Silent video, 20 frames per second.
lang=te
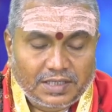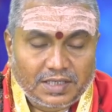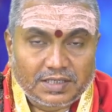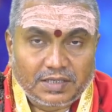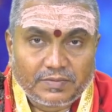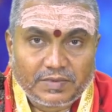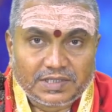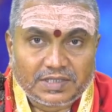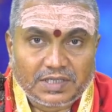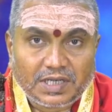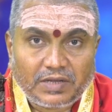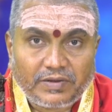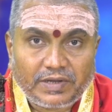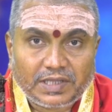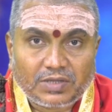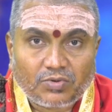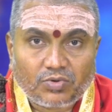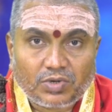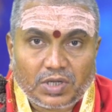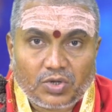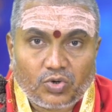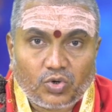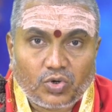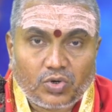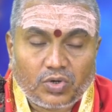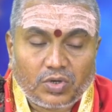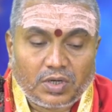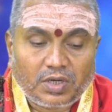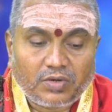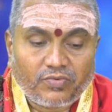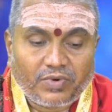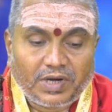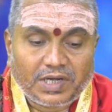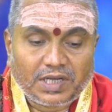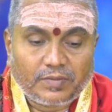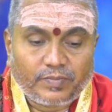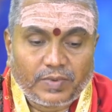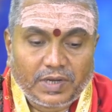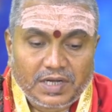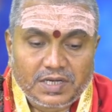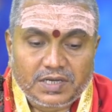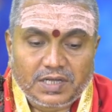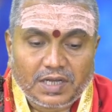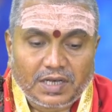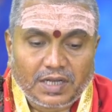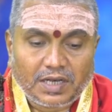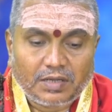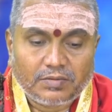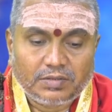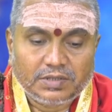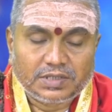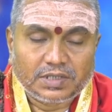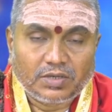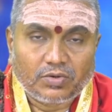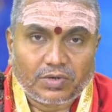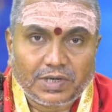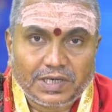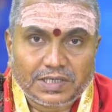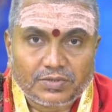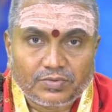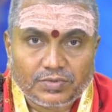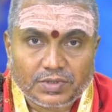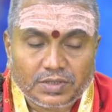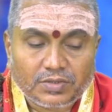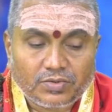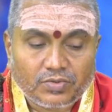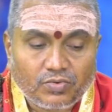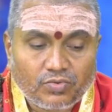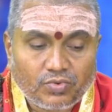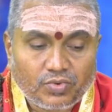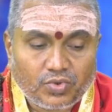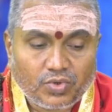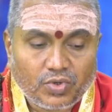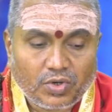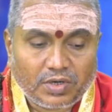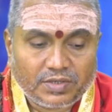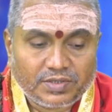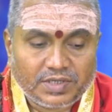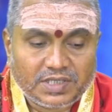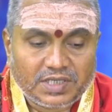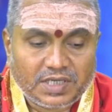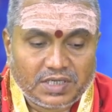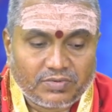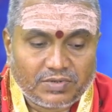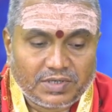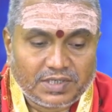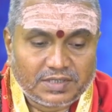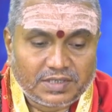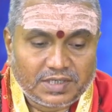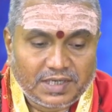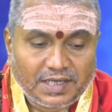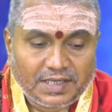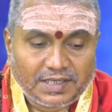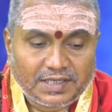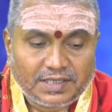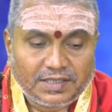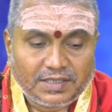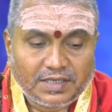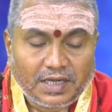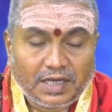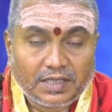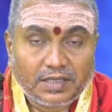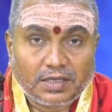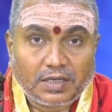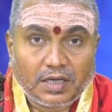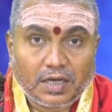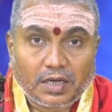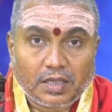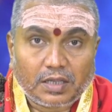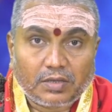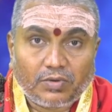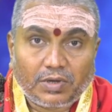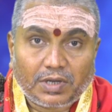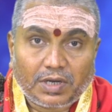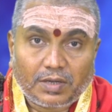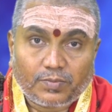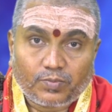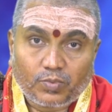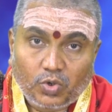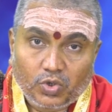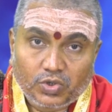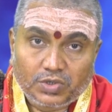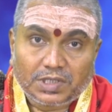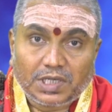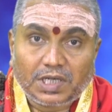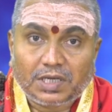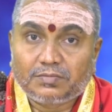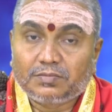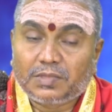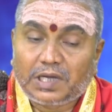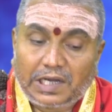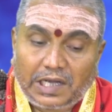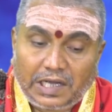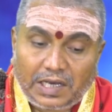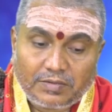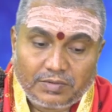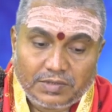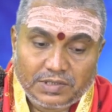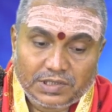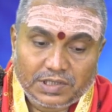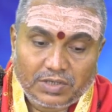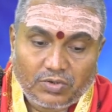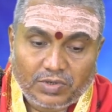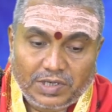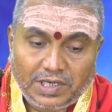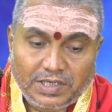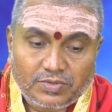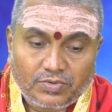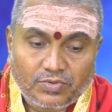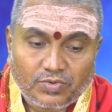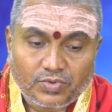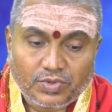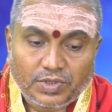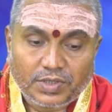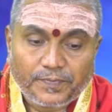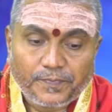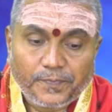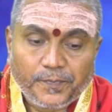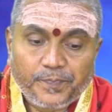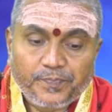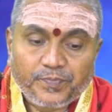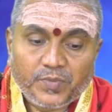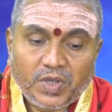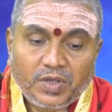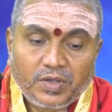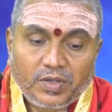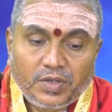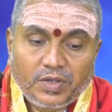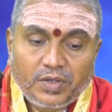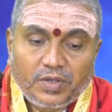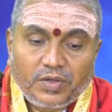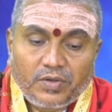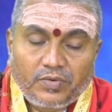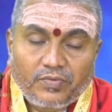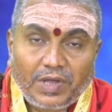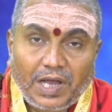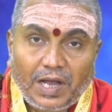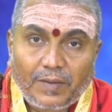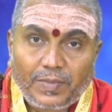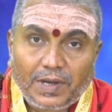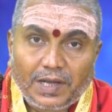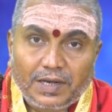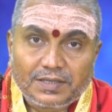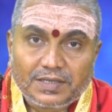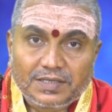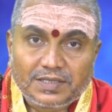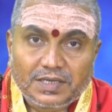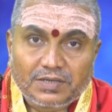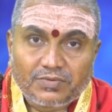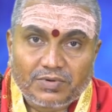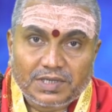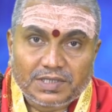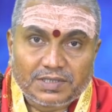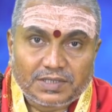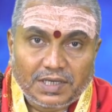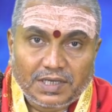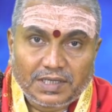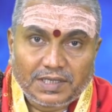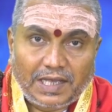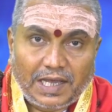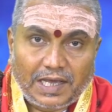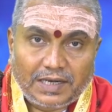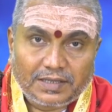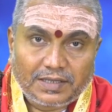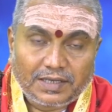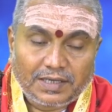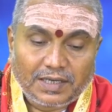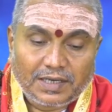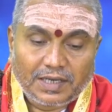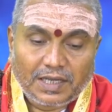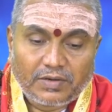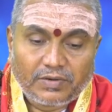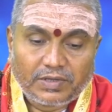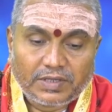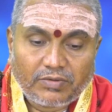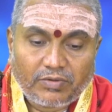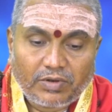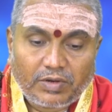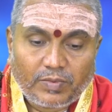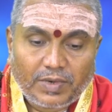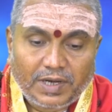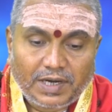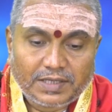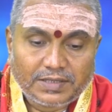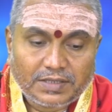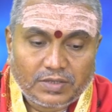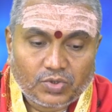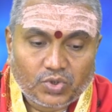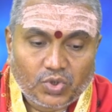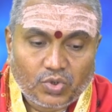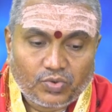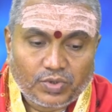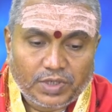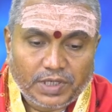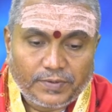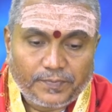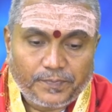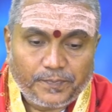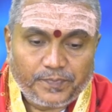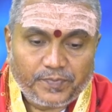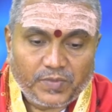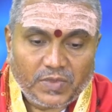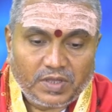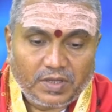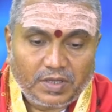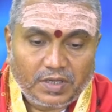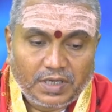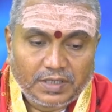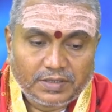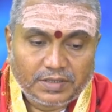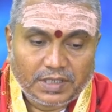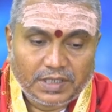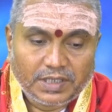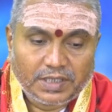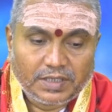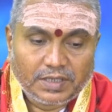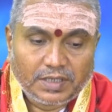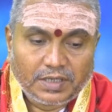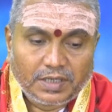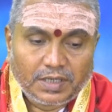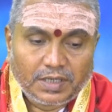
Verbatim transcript: గత సమస్యలు ఏవైతే ఉంటాయో వాటికి పరిష్కారాలు లభించే అవకాశం ఉంది ఉద్యోగం చేసేటువంటి స్త్రీలకి అధికారుల ద్వారా ప్రోత్సాహం బాగా లభించే అవకాశం ఉంటుంది వ్యాపారం చేసేటువంటి స్త్రీలకి ఆర్థిక లావాదేవీలు బాగా జరుగుతూ ఉంటాయి అయితే